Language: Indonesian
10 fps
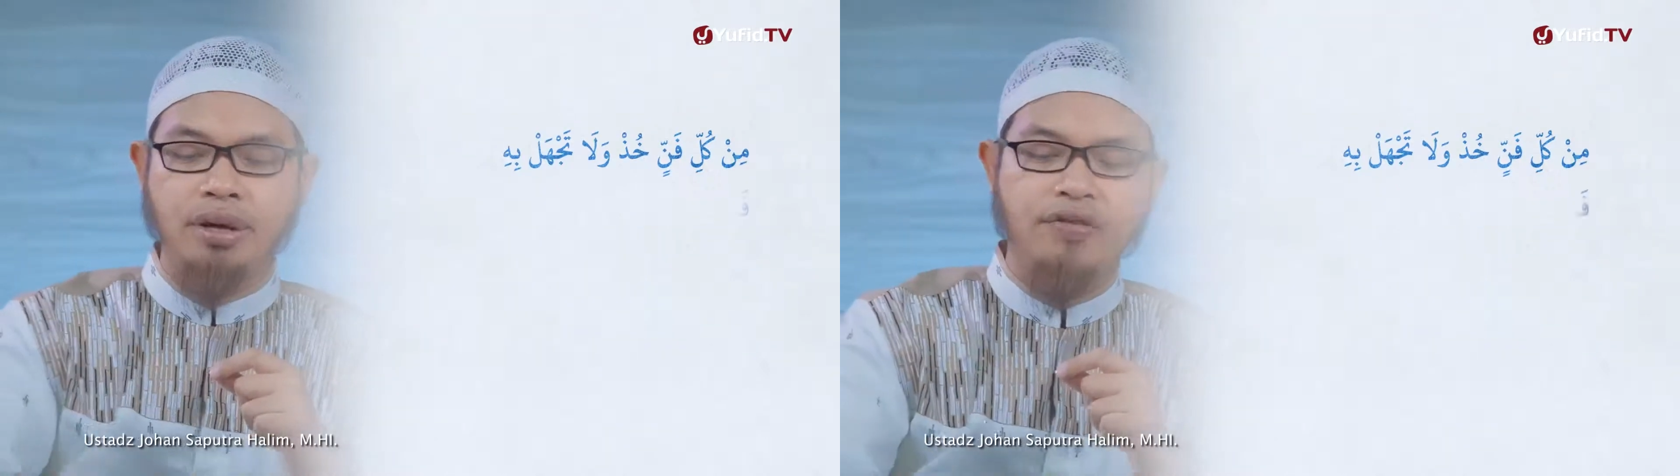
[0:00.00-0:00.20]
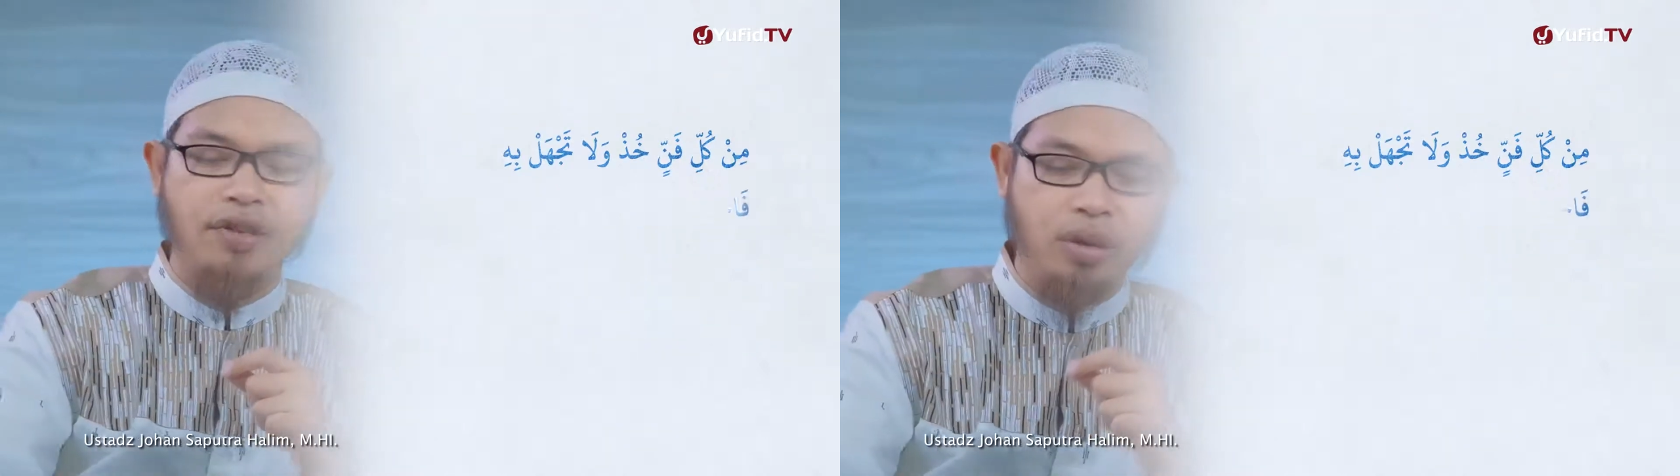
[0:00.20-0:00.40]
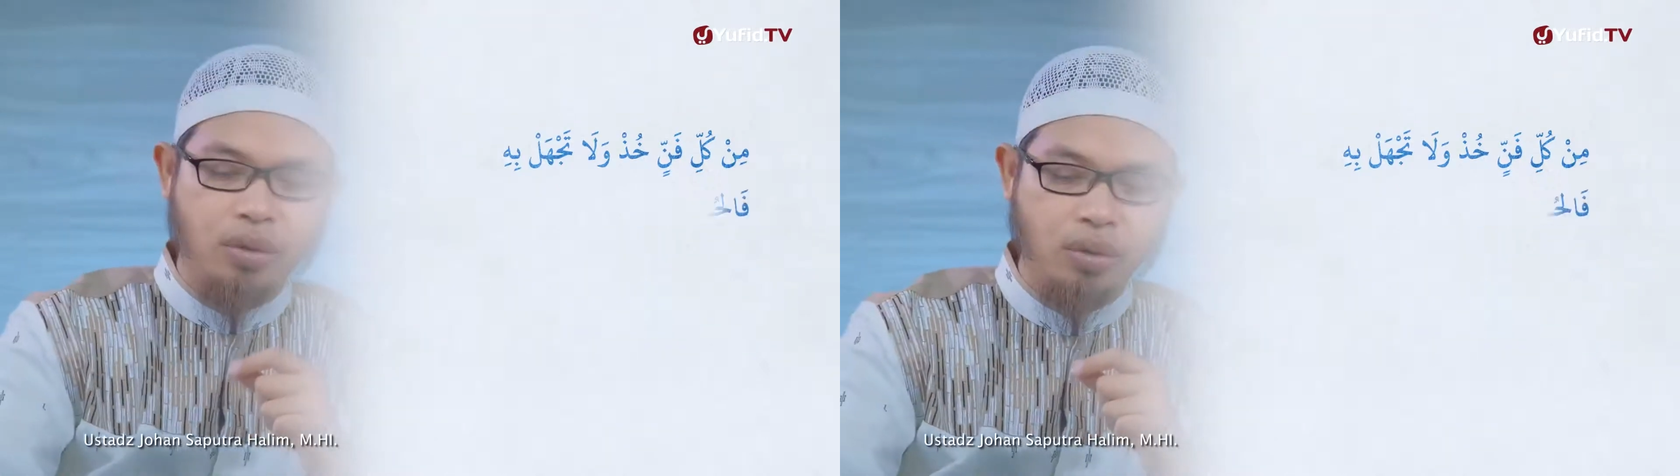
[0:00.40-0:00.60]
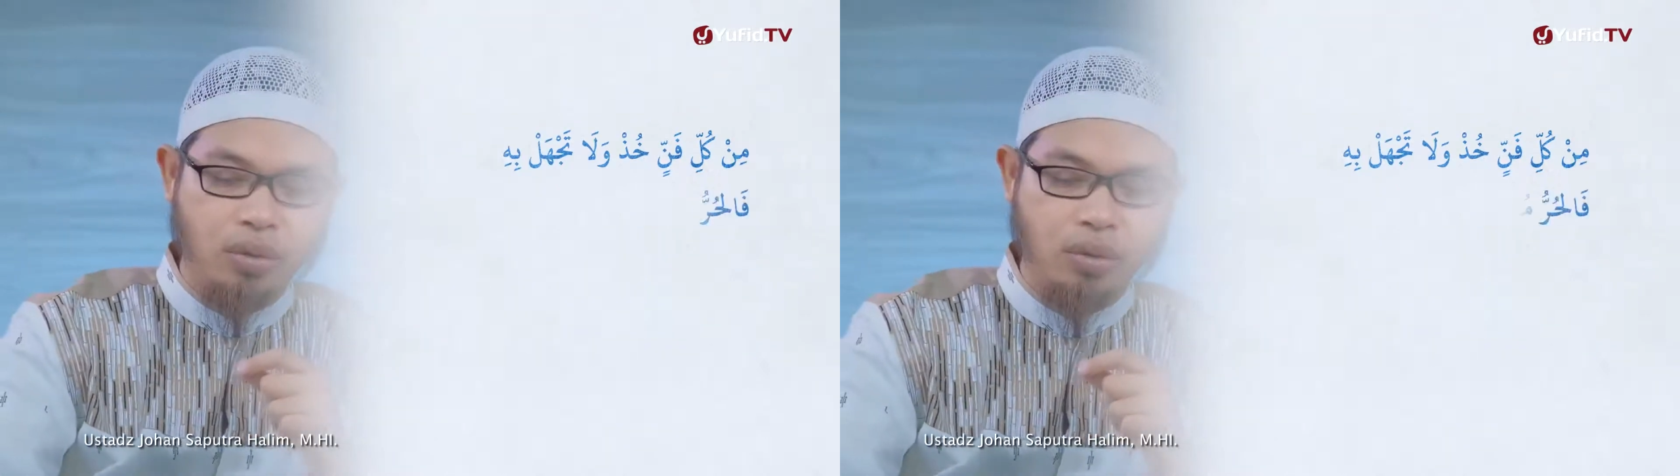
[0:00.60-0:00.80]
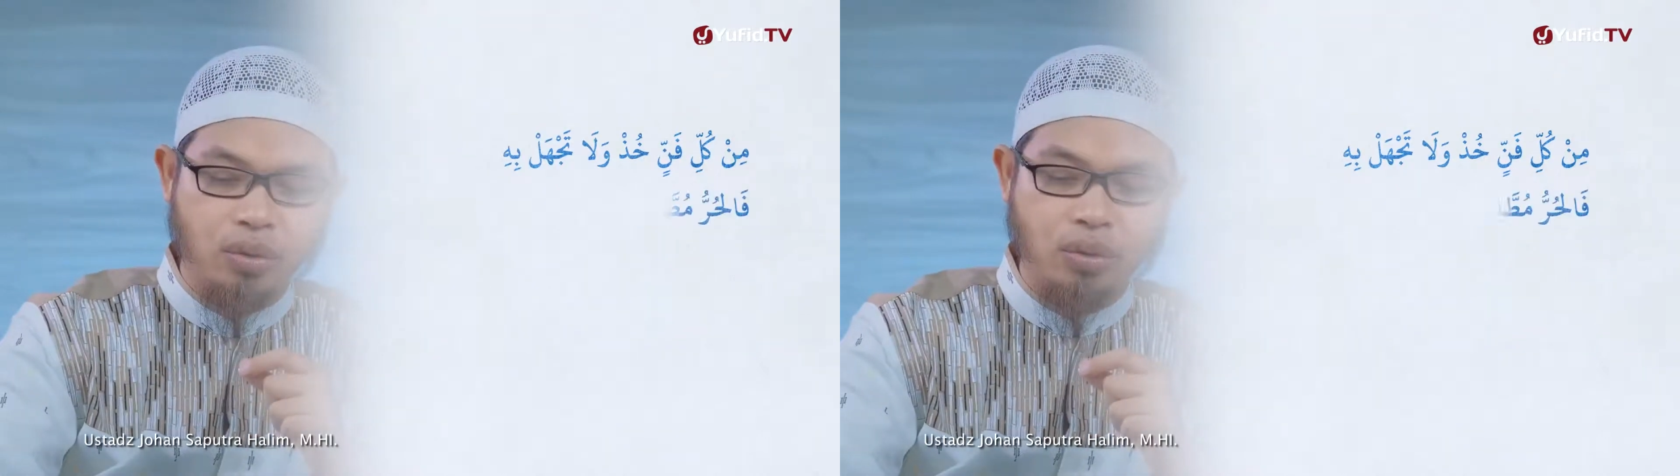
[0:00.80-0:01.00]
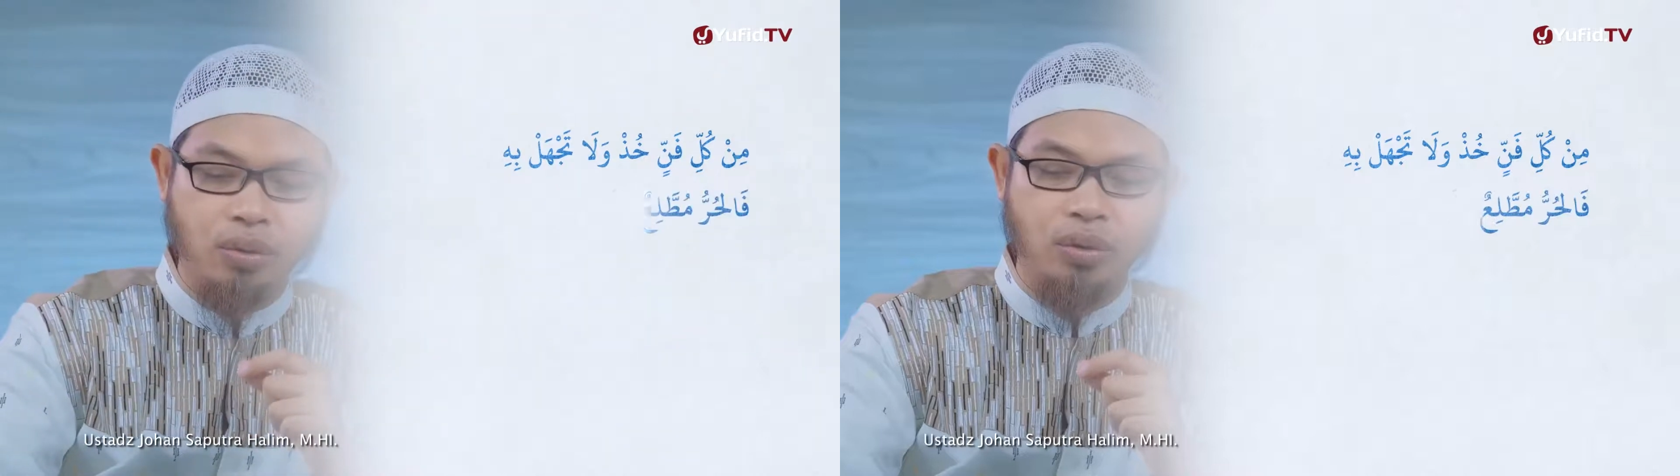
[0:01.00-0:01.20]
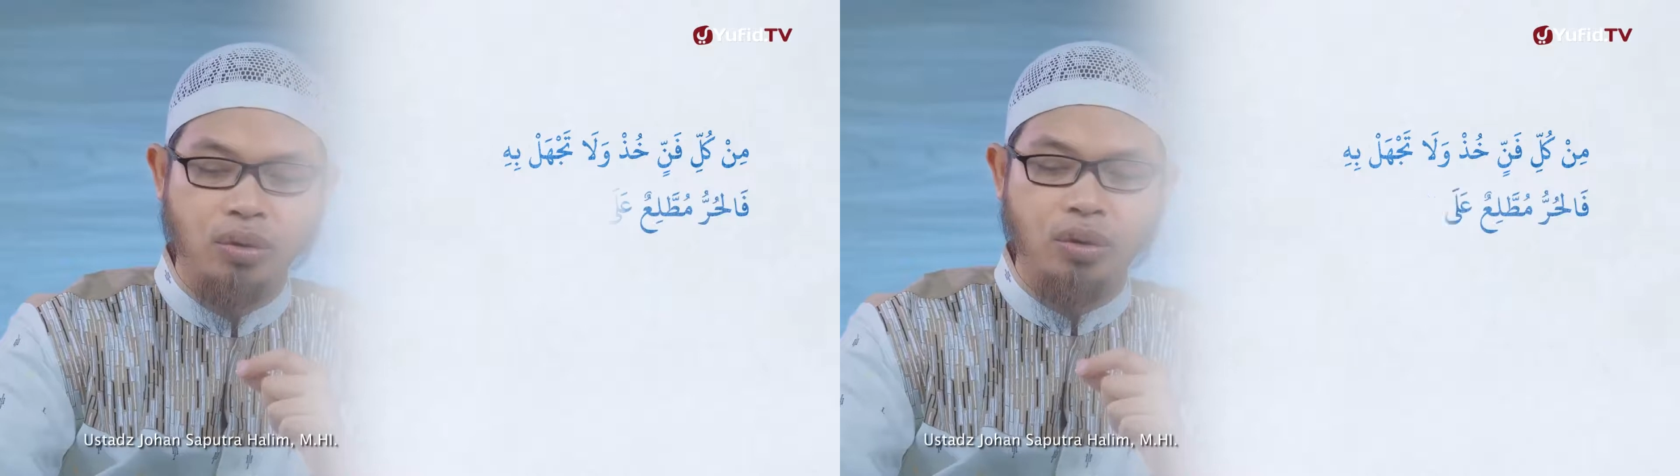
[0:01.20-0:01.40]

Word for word: fal hurru